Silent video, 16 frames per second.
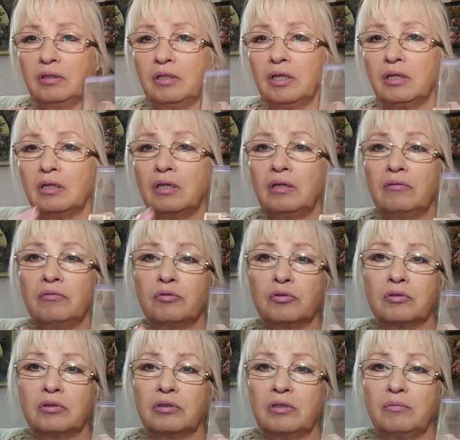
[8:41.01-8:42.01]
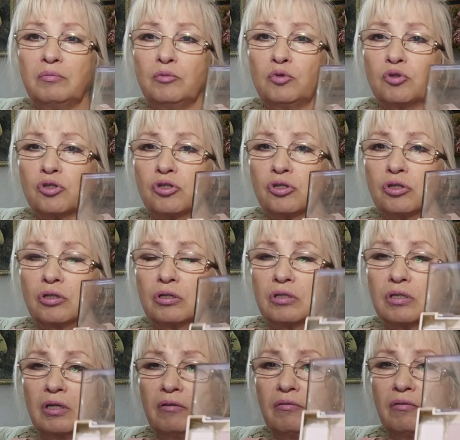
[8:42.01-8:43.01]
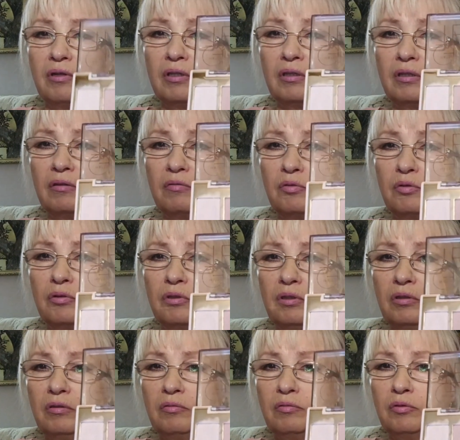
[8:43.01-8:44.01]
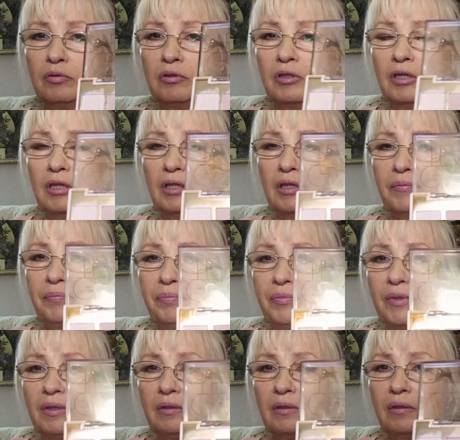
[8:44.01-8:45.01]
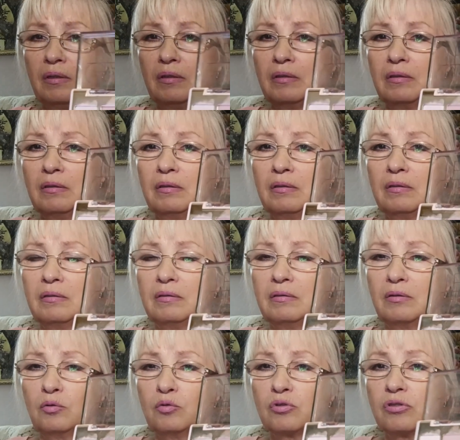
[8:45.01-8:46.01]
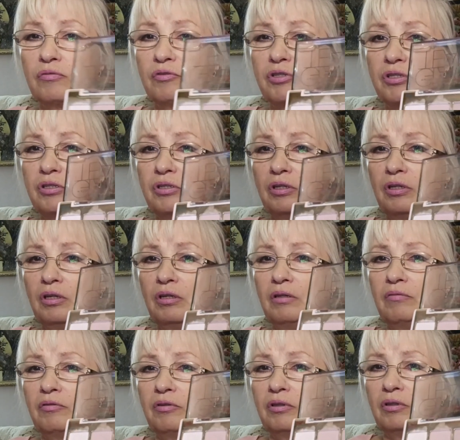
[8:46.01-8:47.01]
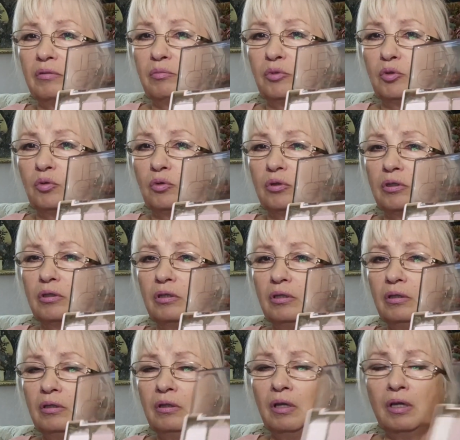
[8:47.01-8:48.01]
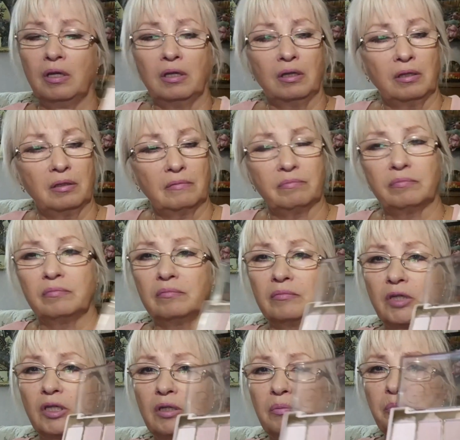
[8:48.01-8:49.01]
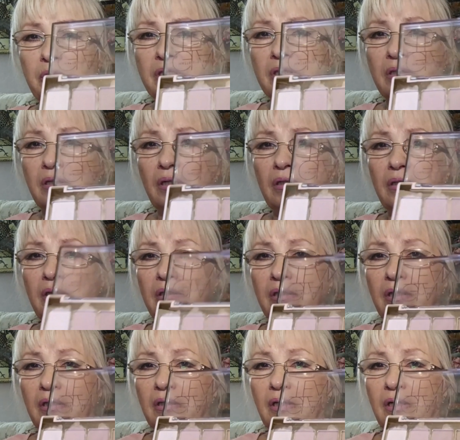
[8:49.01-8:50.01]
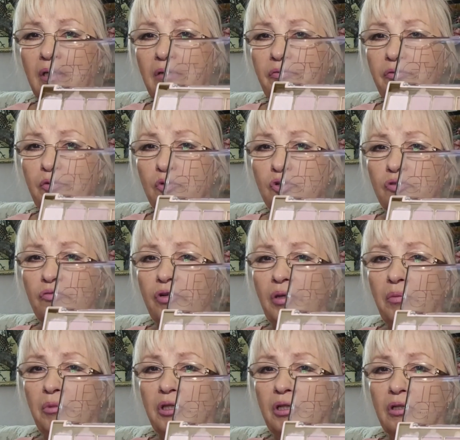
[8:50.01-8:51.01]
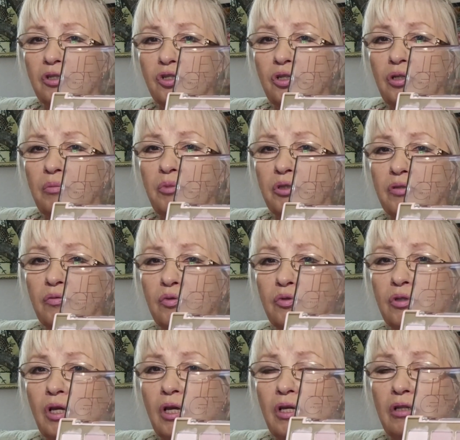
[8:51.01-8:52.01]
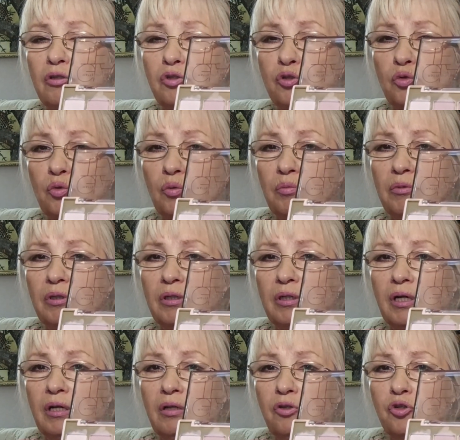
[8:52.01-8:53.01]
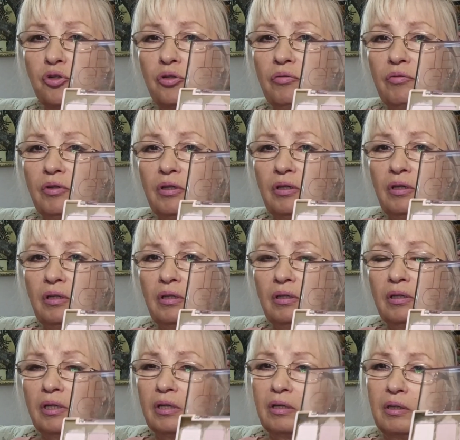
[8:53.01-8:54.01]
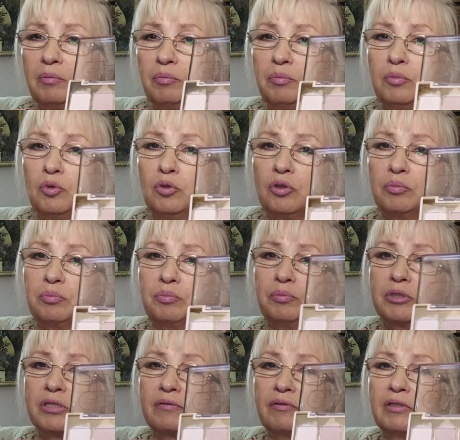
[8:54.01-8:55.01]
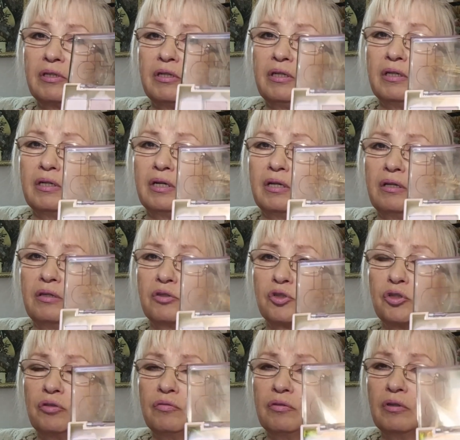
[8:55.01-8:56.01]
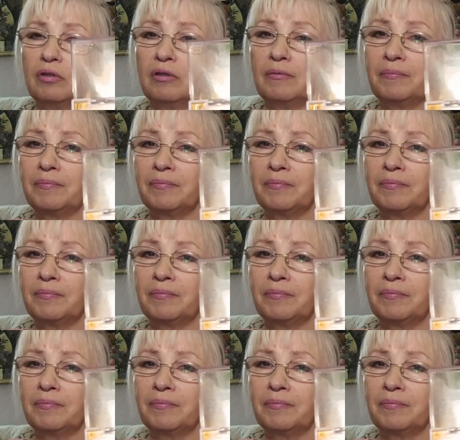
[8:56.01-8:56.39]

такие вот, немножечко розоватые. Вот это вот такие розово-сиреневые немного, да, такие пастельные тона. И в то же время должны быть вот темно-коричневые и такие более посветлее коричневые.